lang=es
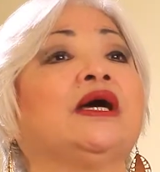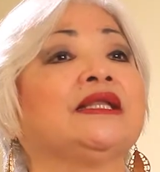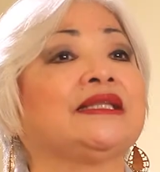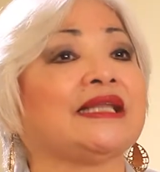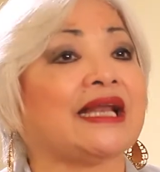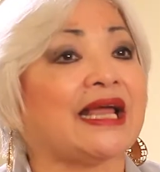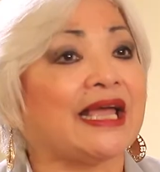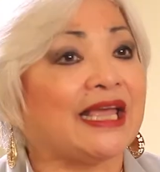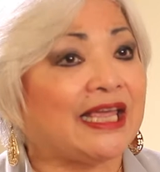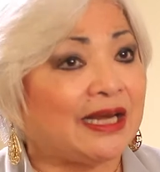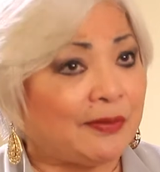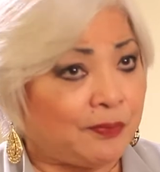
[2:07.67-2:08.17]
a
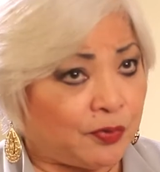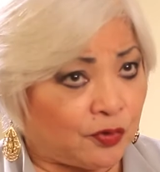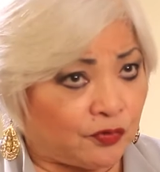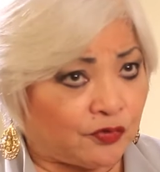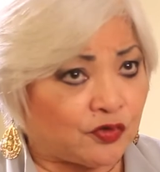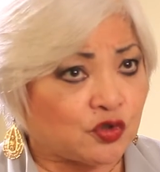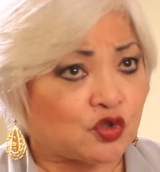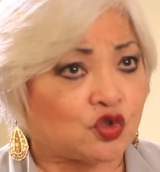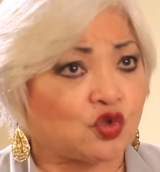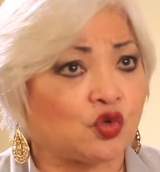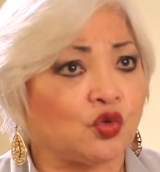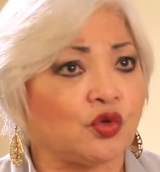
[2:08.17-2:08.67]
traer
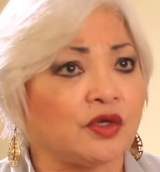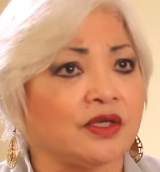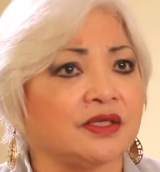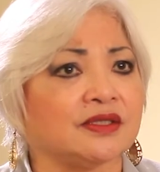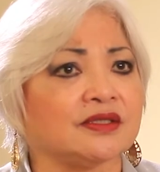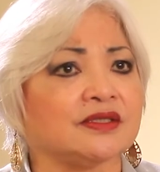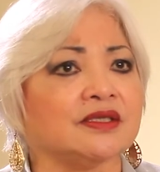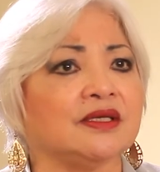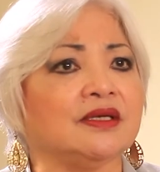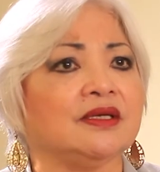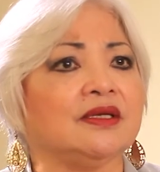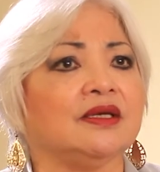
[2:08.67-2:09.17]

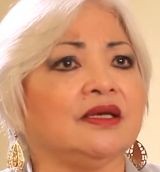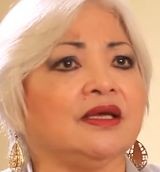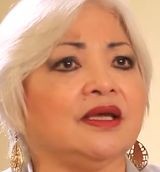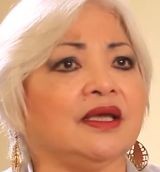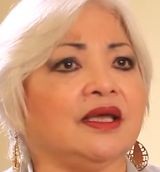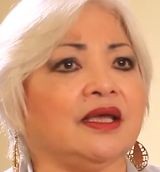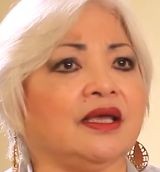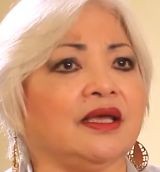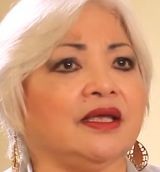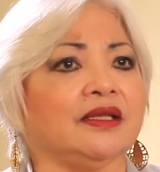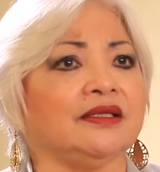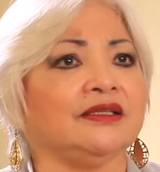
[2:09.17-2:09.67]
profesores
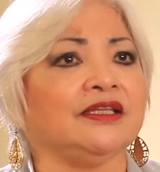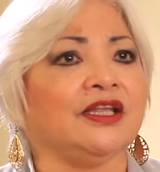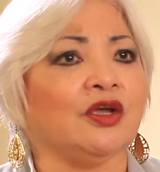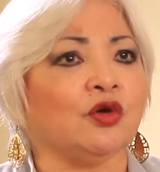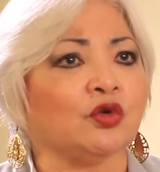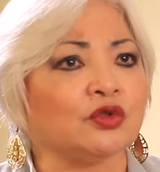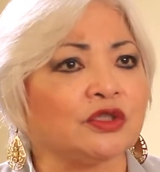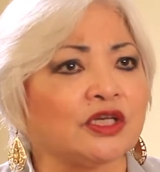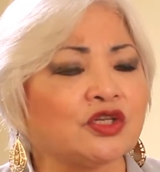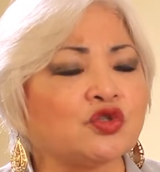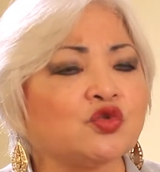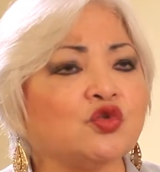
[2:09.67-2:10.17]
eh, de
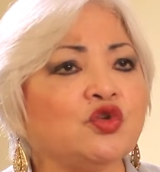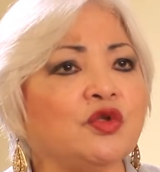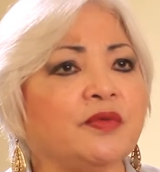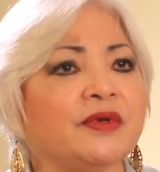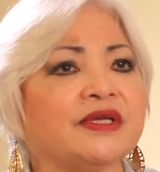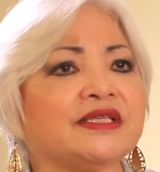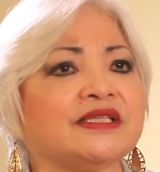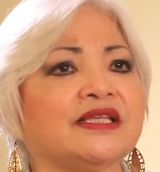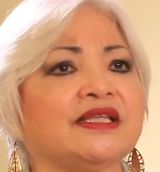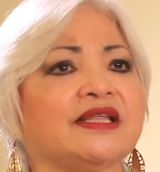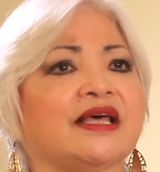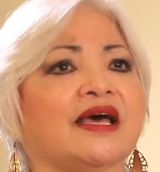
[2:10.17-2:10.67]
otras
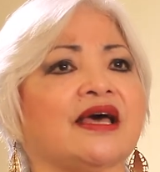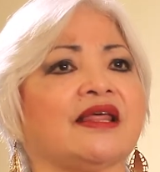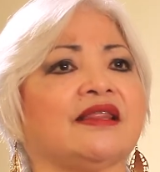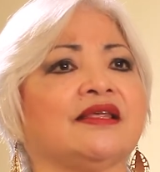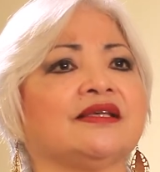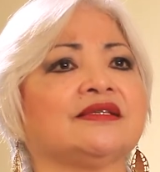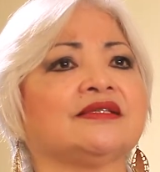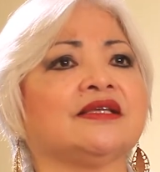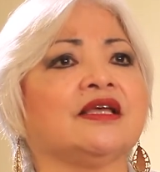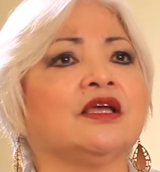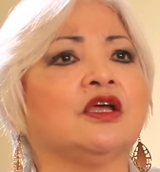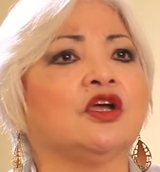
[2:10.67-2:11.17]

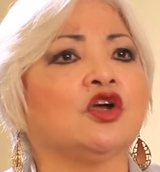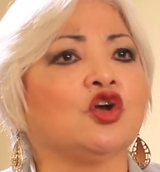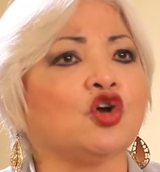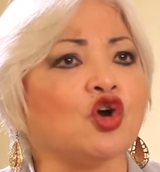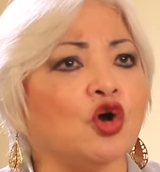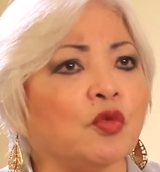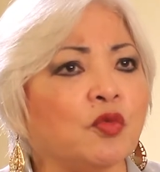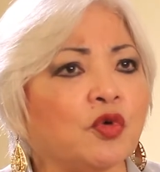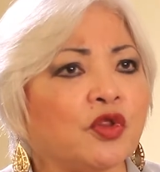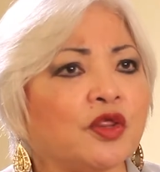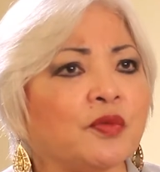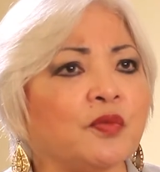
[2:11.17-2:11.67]
universidades,
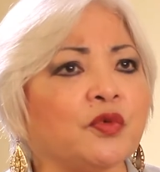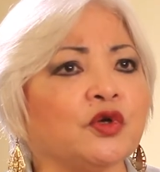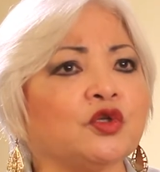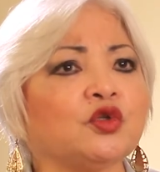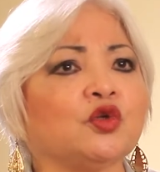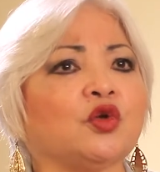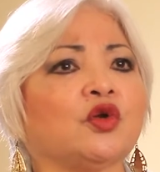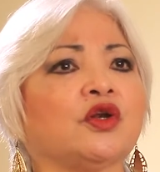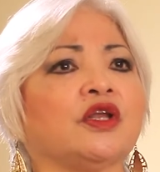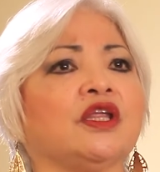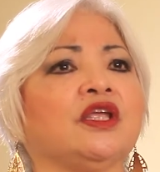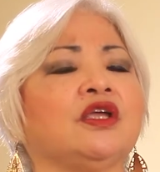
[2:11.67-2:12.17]
como de
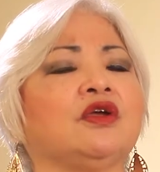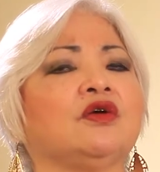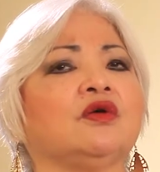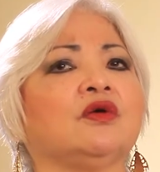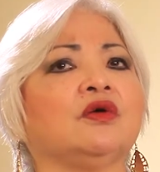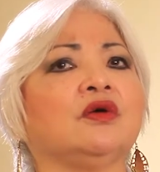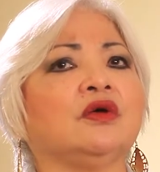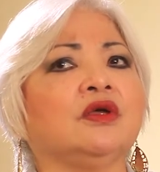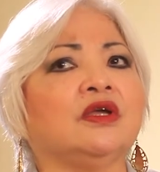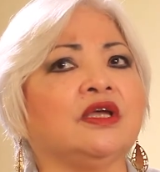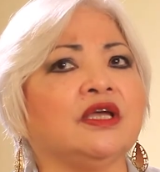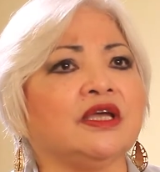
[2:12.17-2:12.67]
Puerto
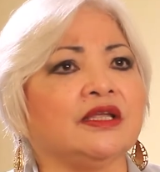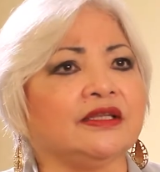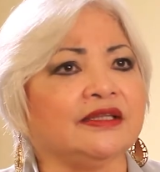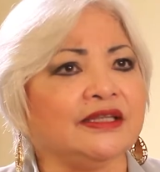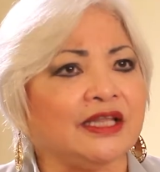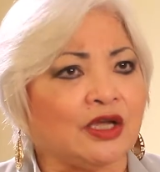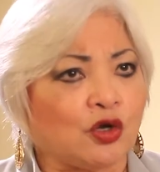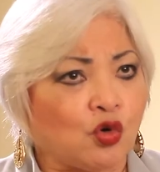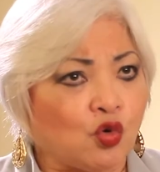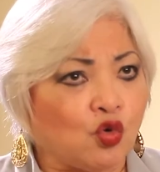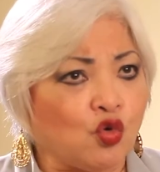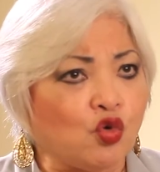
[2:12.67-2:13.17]
Rico,
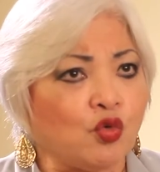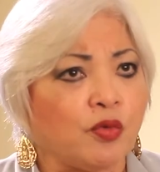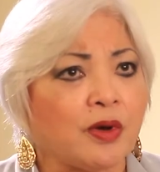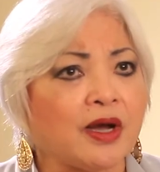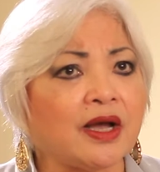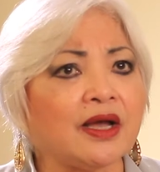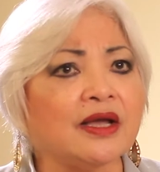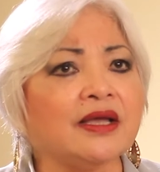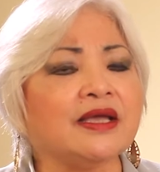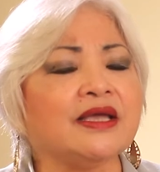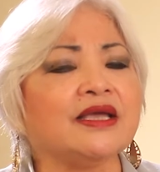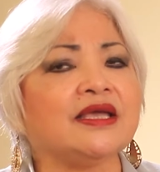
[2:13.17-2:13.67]
de
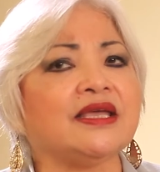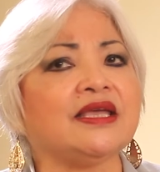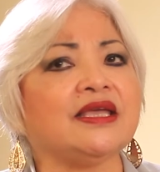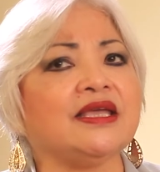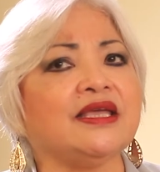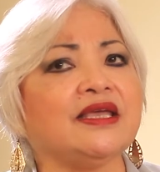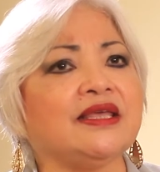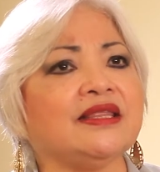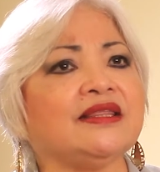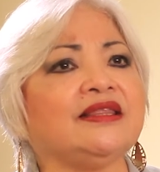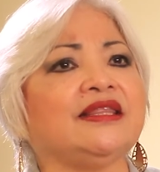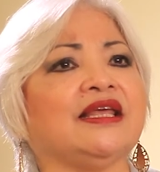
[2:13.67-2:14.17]
Cuba
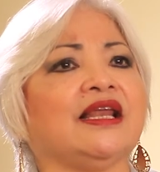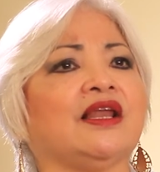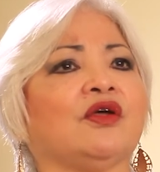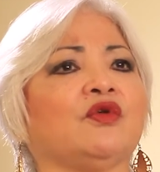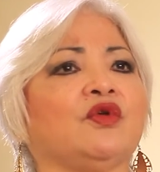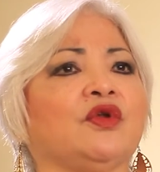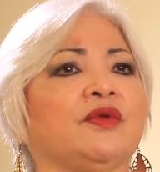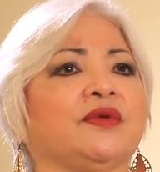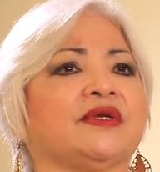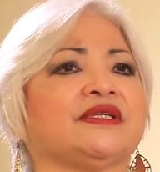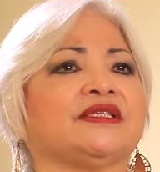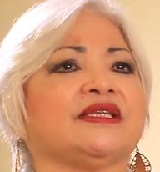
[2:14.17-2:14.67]
y de la
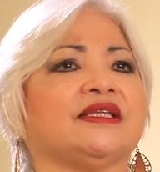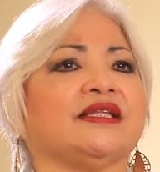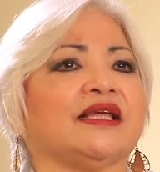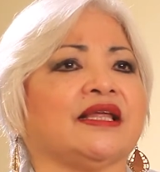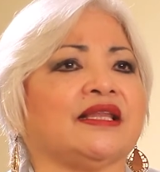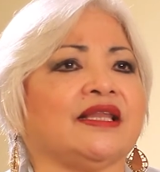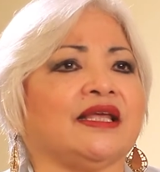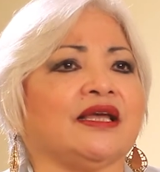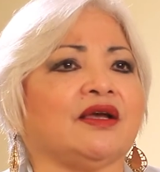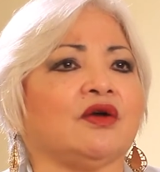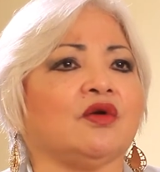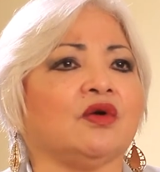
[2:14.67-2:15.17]

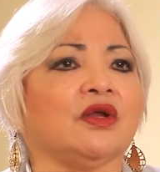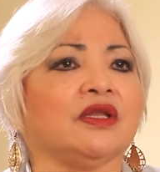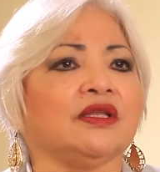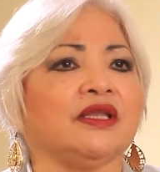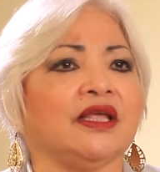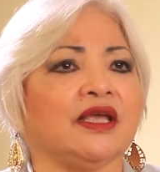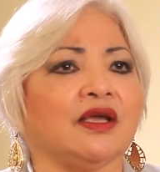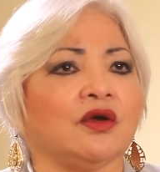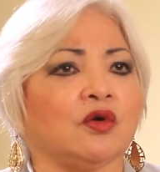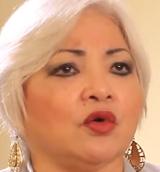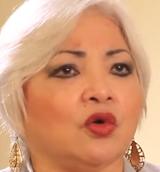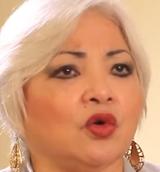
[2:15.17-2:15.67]
Universidad de,
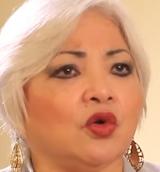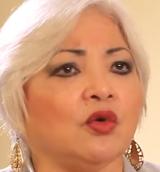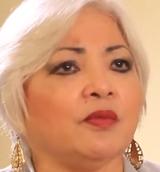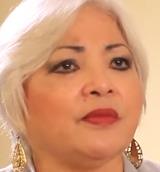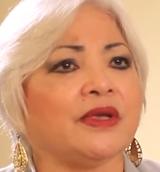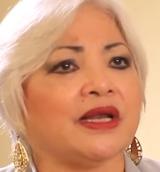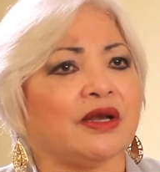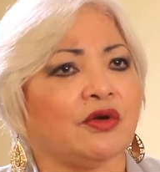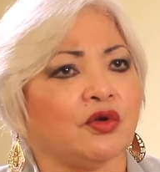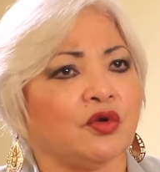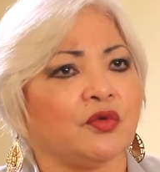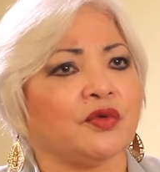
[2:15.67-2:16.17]
de
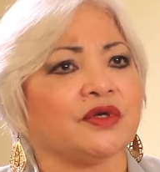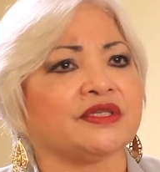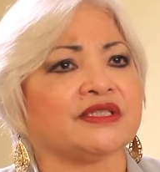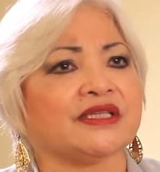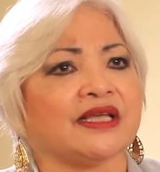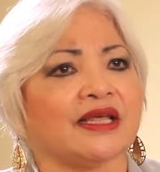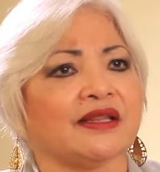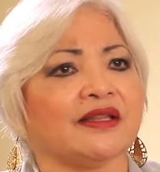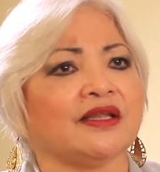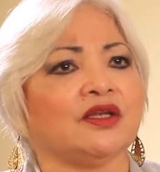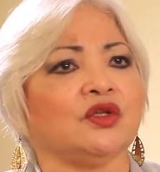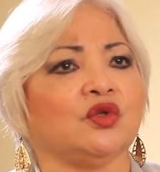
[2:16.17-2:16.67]
Colombia, la
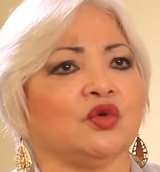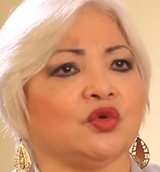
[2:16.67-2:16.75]
Universidad del